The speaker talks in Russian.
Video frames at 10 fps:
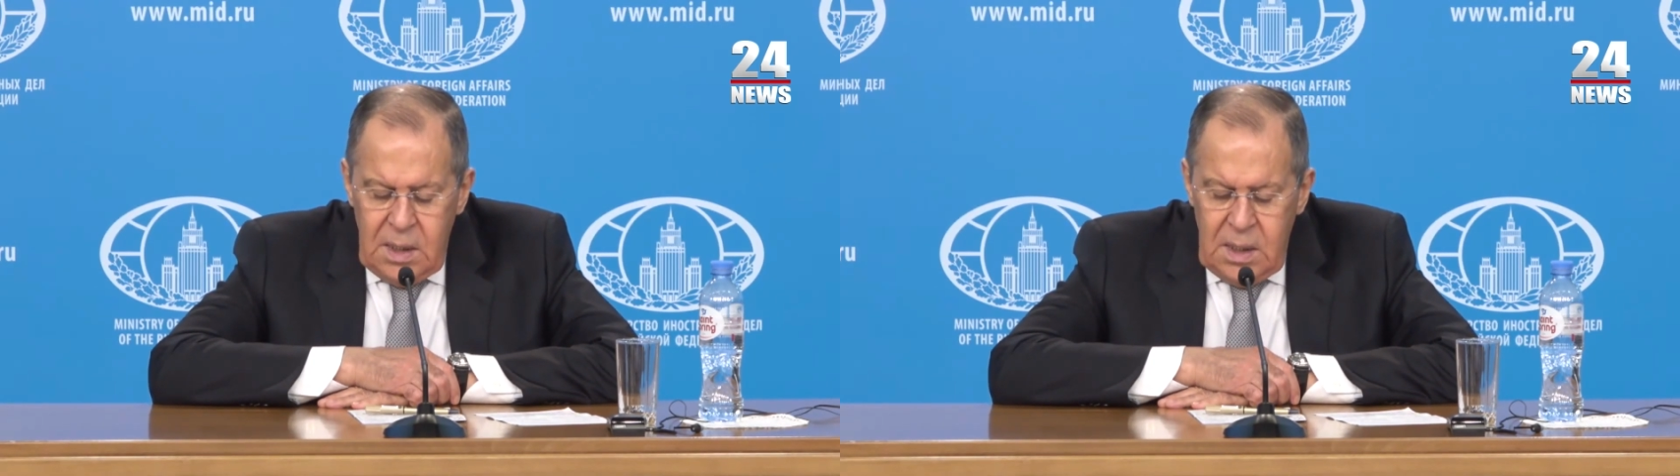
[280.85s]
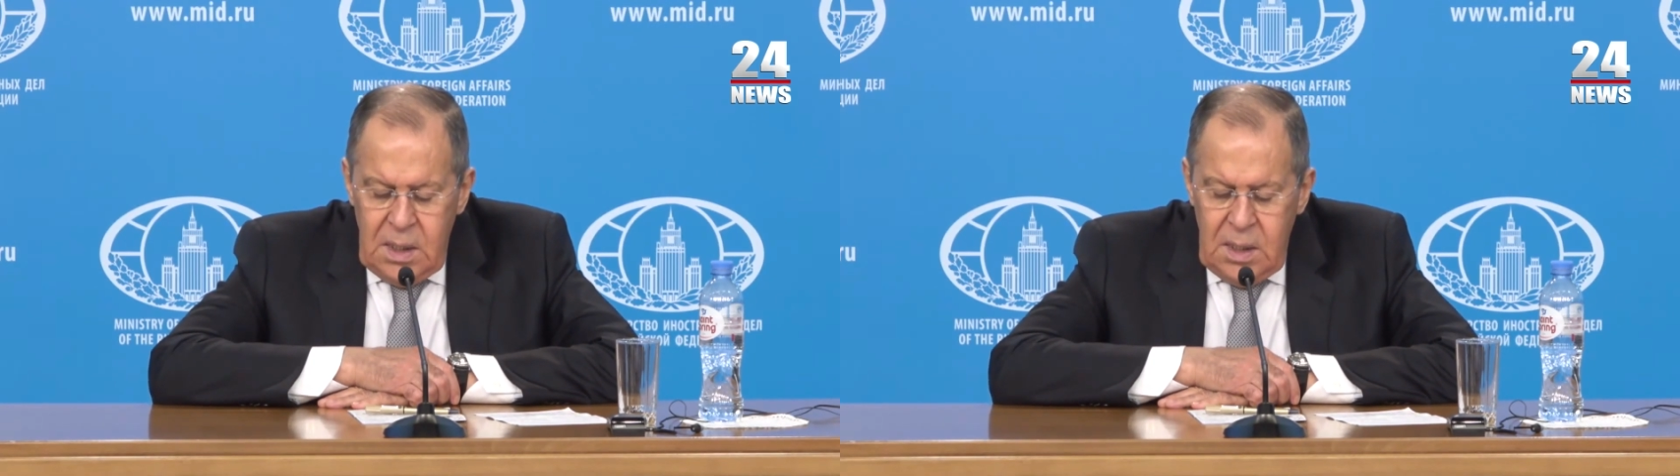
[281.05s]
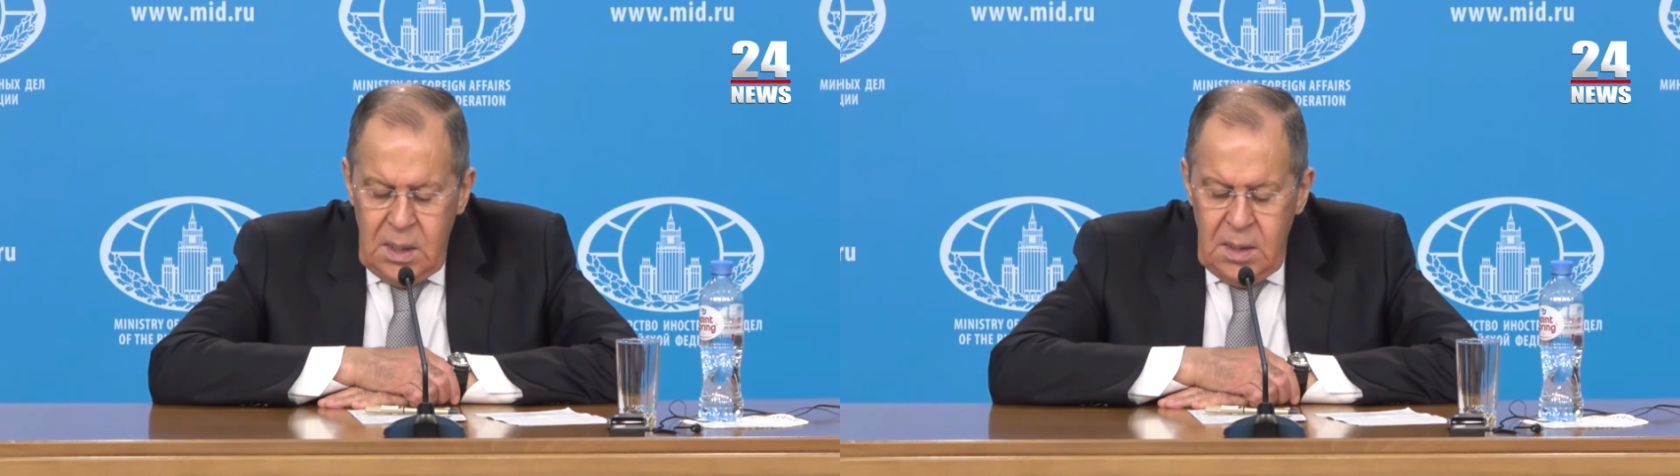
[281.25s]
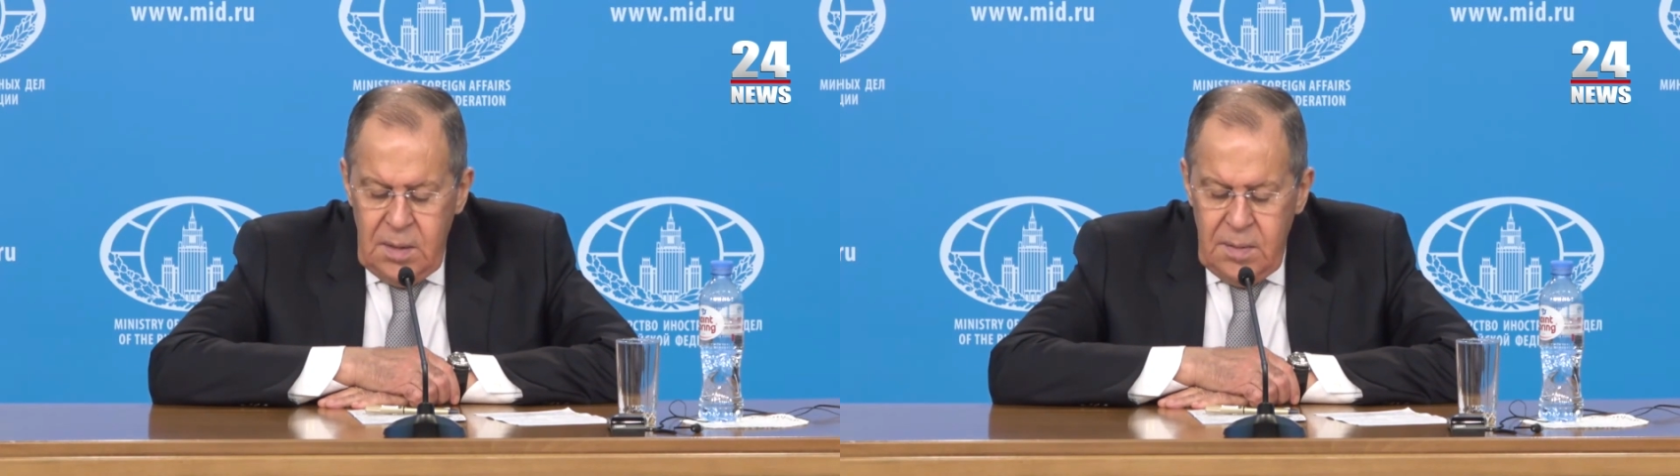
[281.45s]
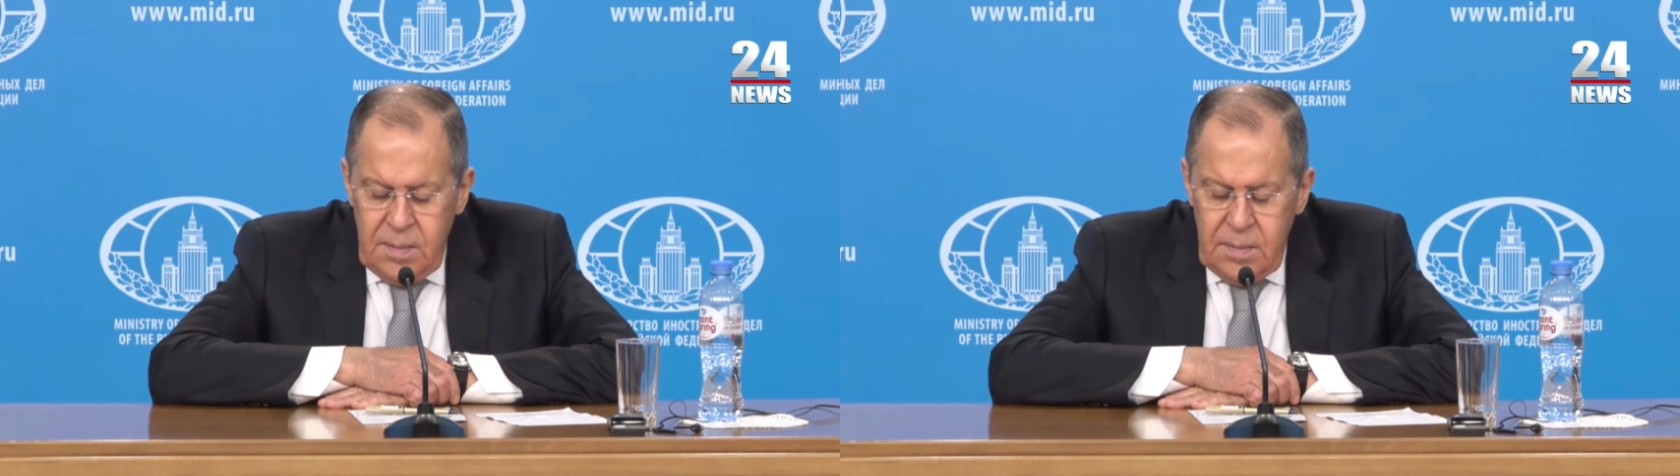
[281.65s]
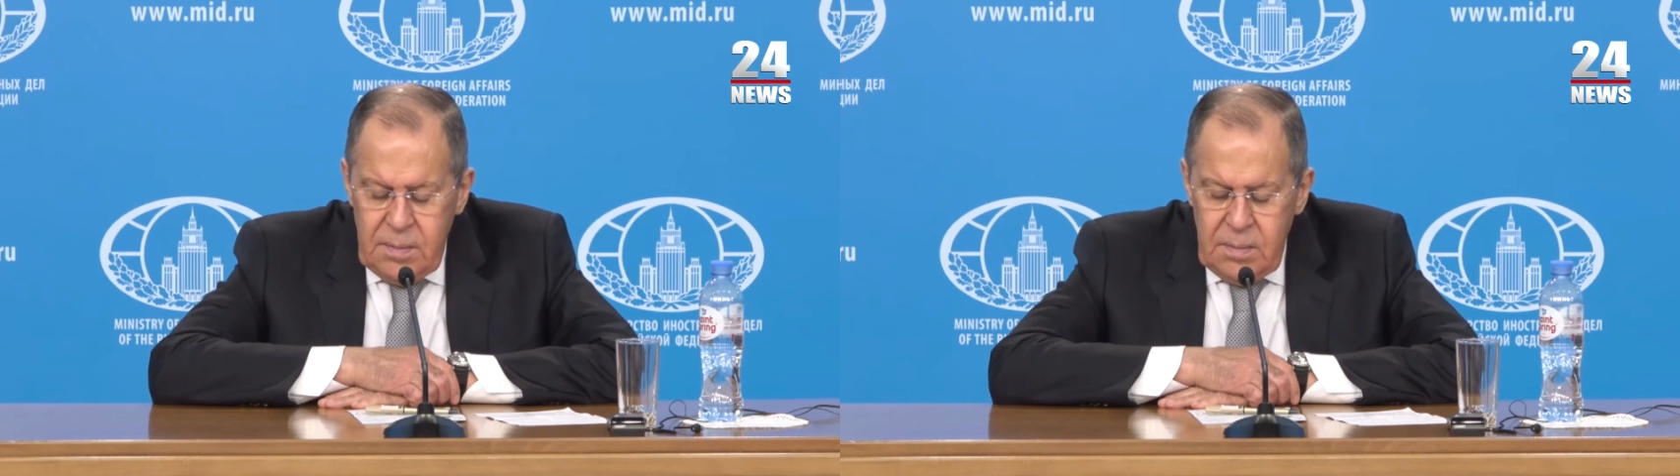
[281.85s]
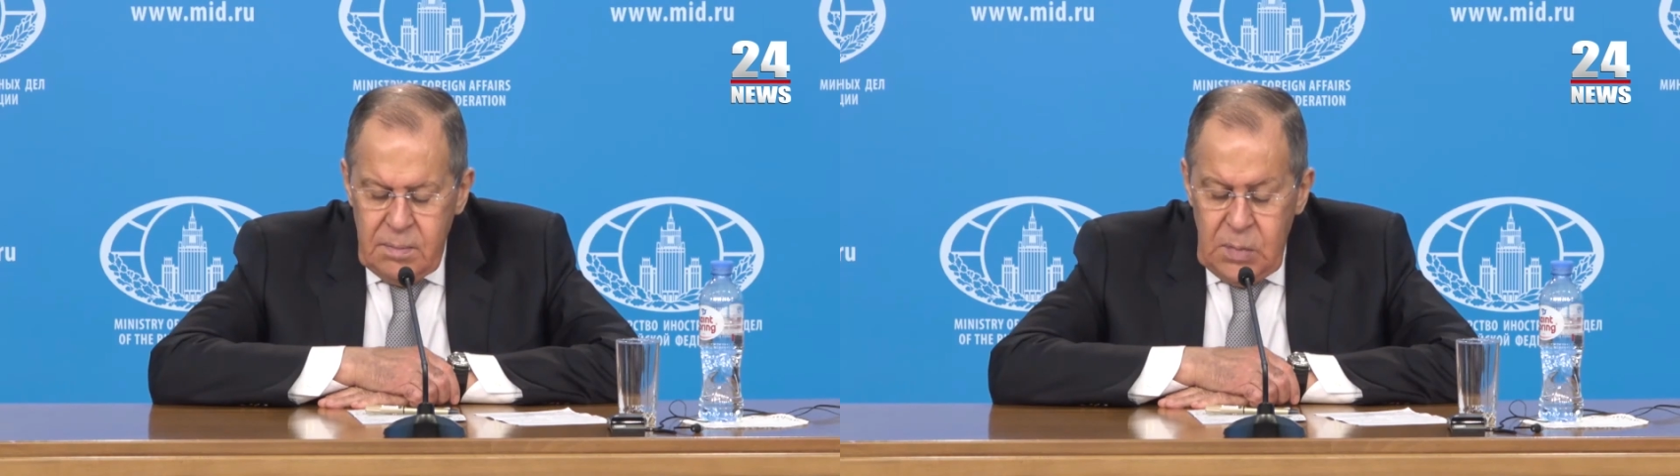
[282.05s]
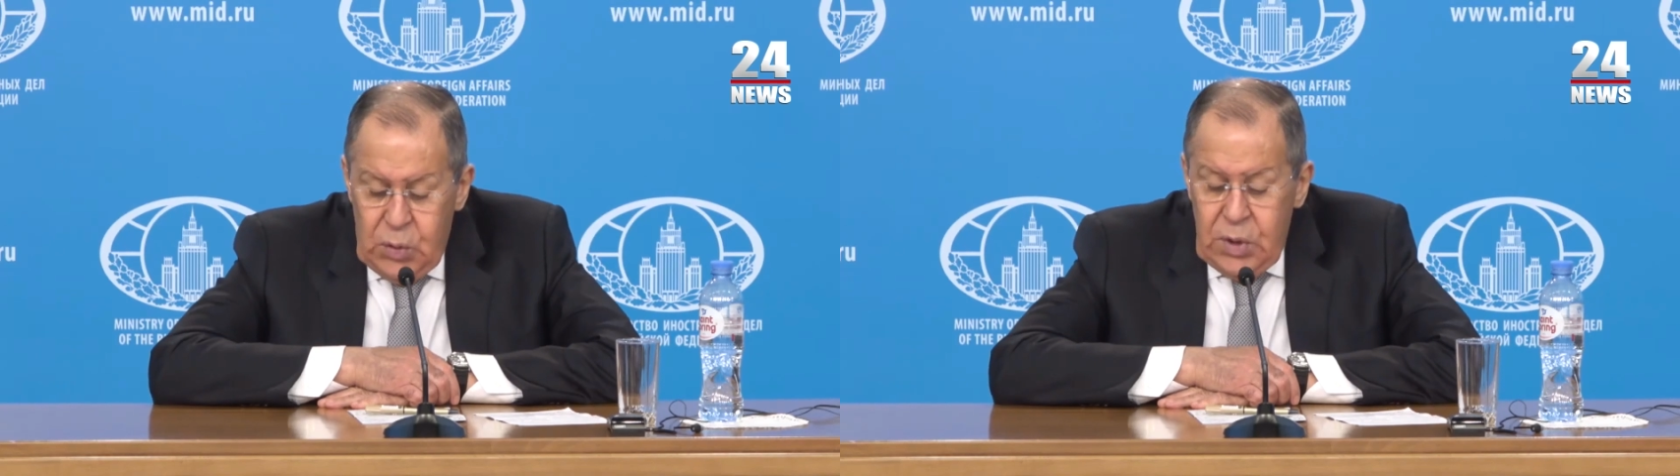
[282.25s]
И
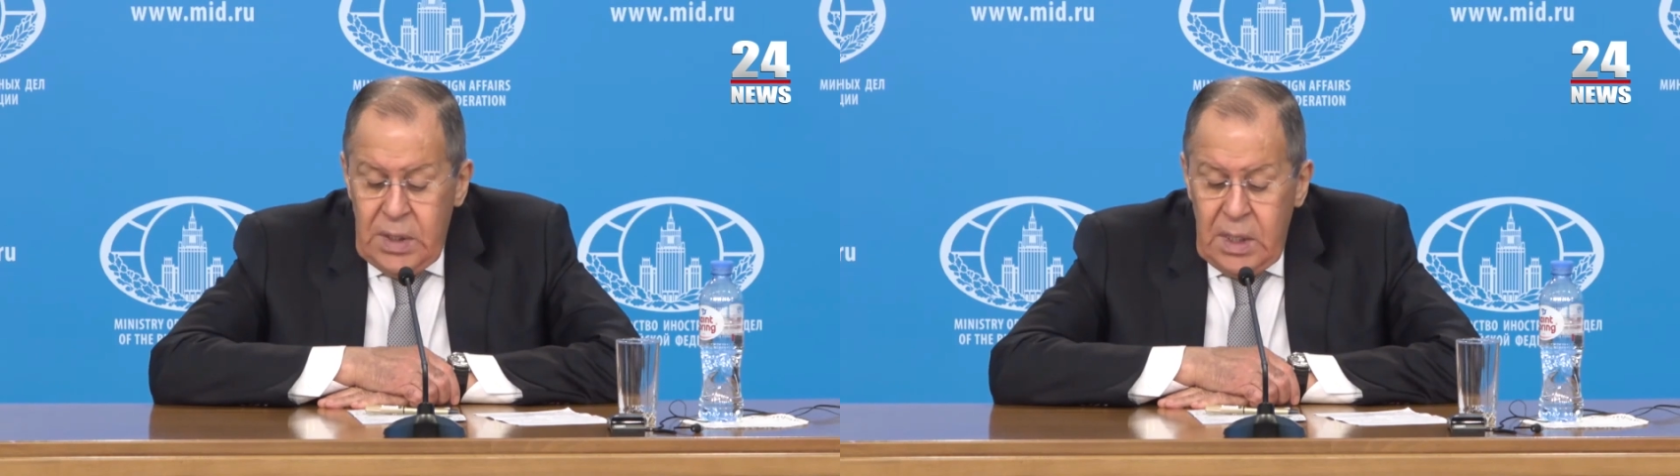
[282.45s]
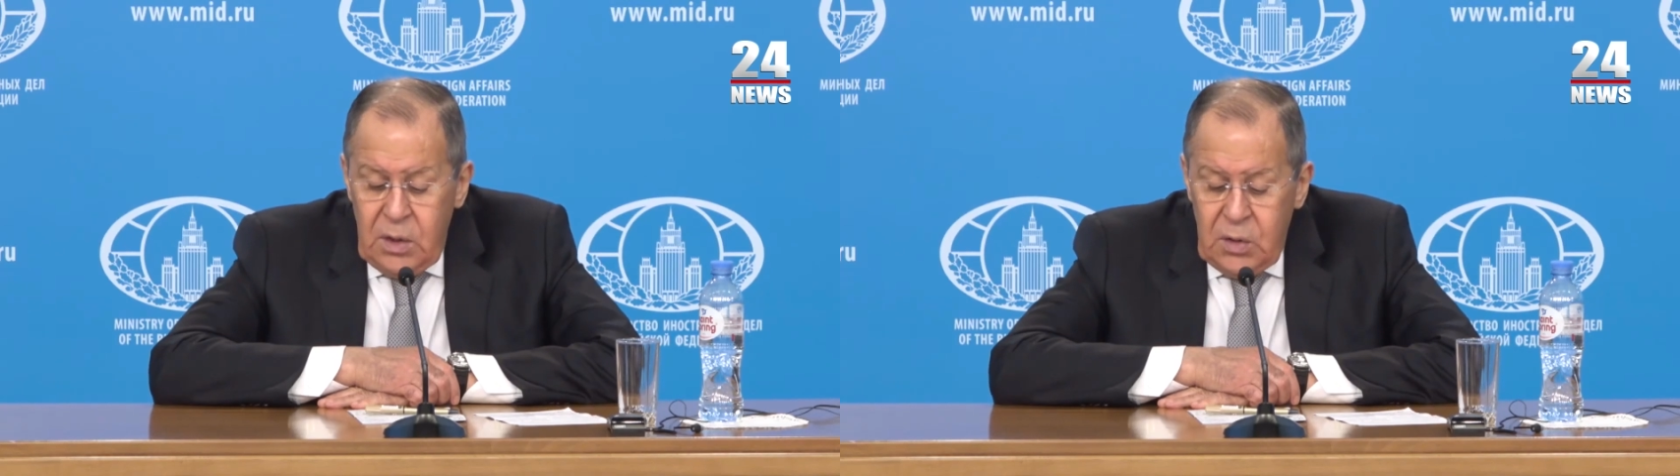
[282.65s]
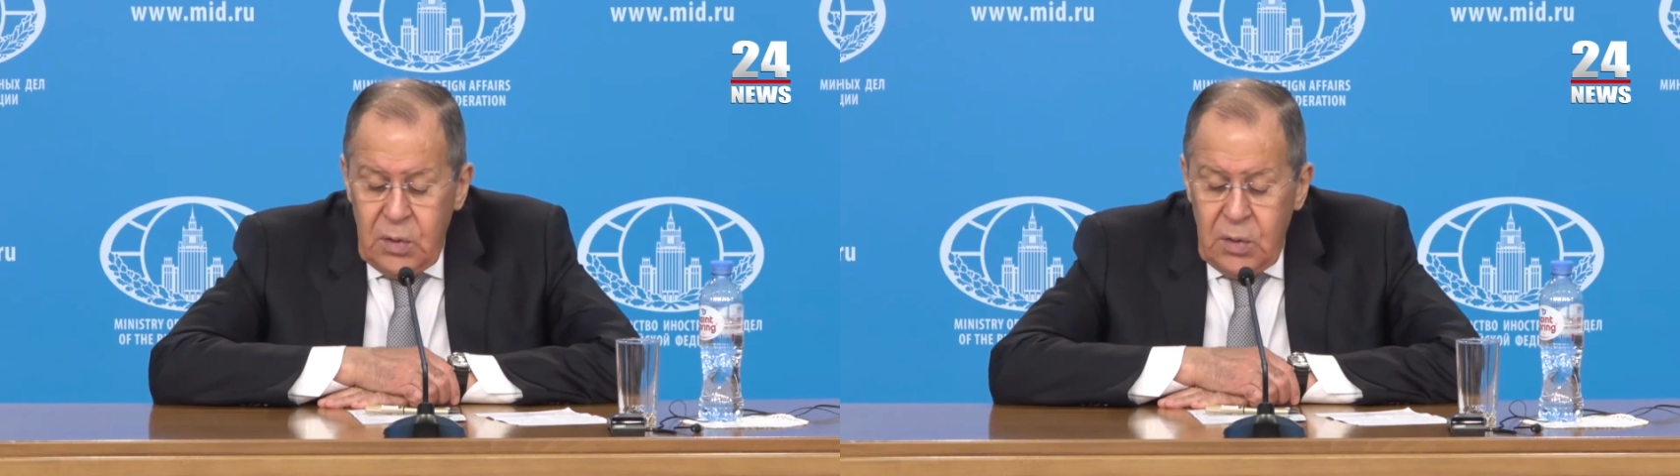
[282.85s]
мы очень рады,